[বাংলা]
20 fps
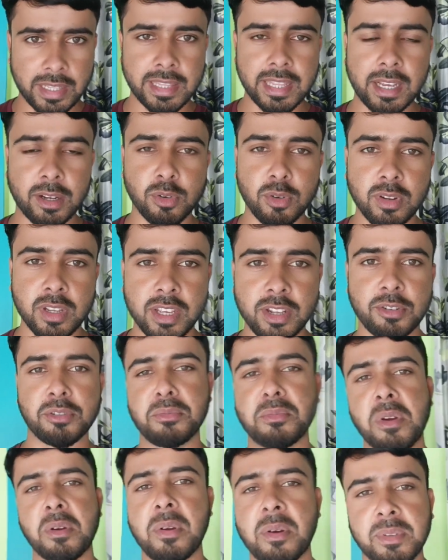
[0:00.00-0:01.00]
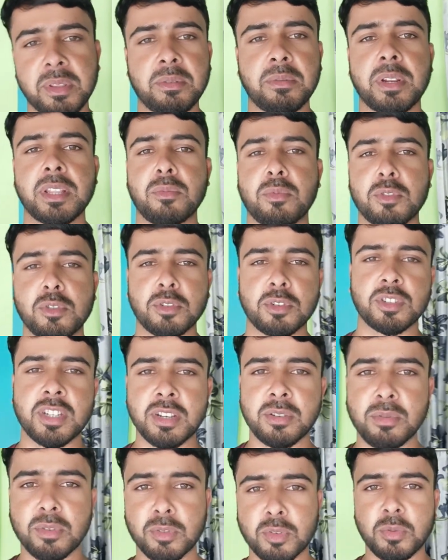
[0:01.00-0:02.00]
দেখো কীরকমভাবে আমাদের বাড়িতে পুজো হচ্ছে
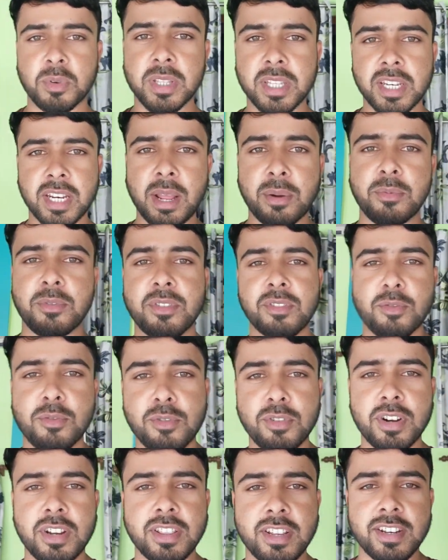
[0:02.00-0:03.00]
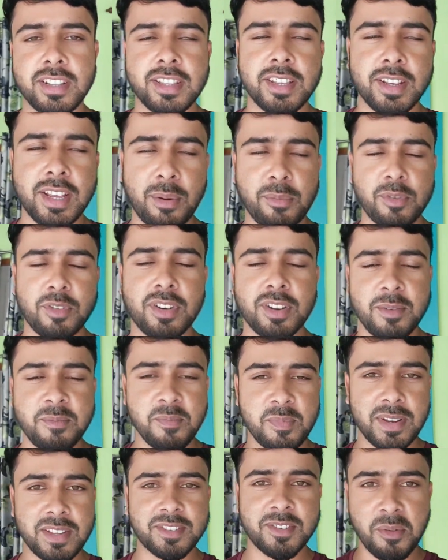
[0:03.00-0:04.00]
এবং তোমাদের কেমন কোন রীতিনীতি কেমন নিয়ম
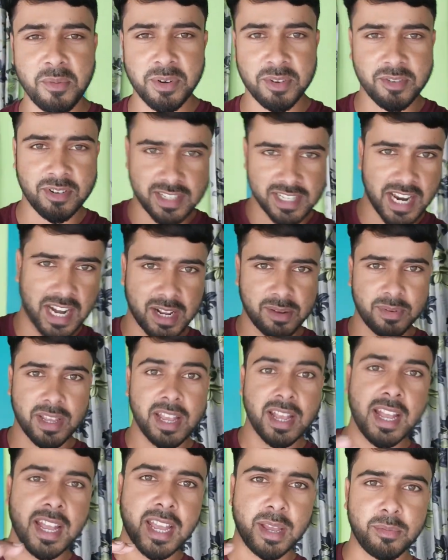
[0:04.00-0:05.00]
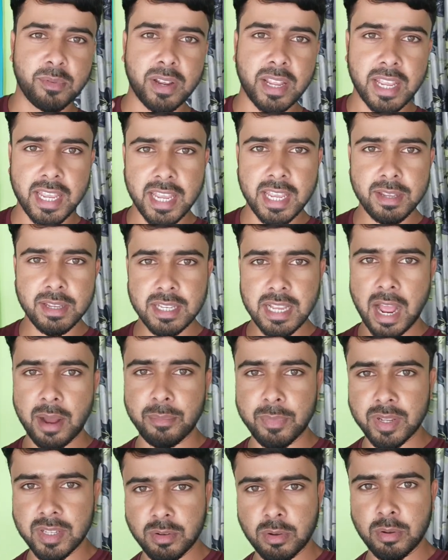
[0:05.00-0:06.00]
প্লিজ কমেন্ট করে জানাবে এবং এই
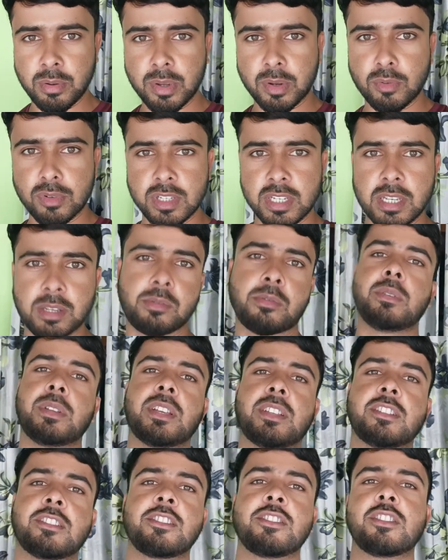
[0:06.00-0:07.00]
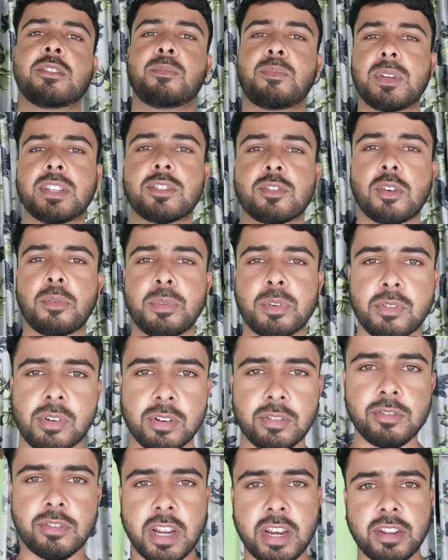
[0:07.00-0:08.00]
আমরা যেভাবে করছি এভাবে যাদের যাদের প্লিজ কমেন্ট করে
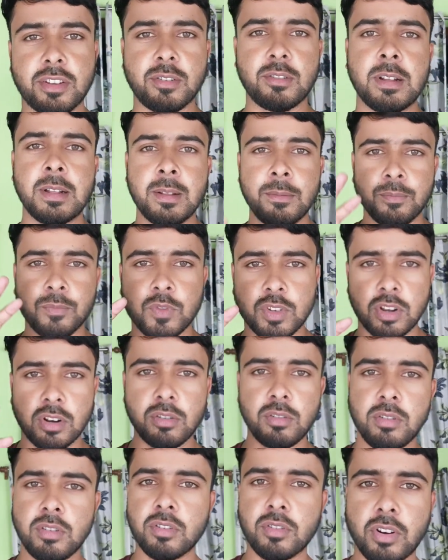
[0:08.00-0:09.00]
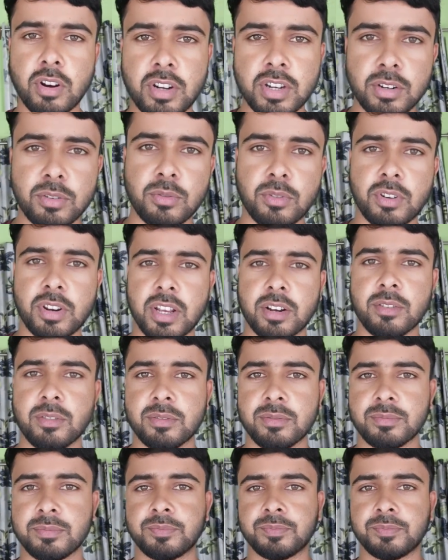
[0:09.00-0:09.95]
একটু জানিও চলো কন্টিনিউ করি এখন